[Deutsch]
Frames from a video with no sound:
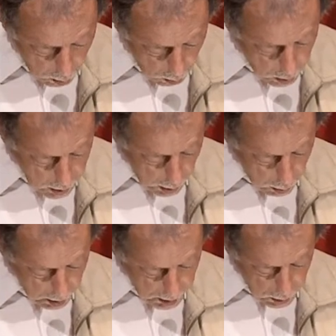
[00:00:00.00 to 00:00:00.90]
und
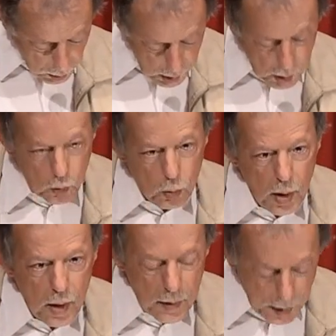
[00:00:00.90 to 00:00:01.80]
auch immer noch nicht
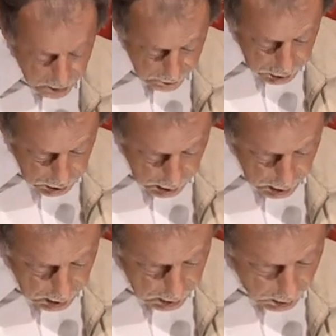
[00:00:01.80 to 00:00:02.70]
überall
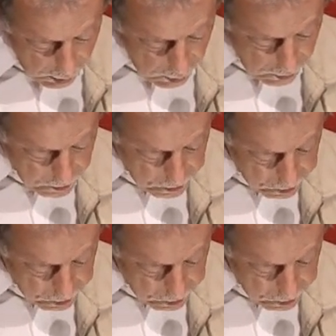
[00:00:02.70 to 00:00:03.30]
selbstverständlich ist.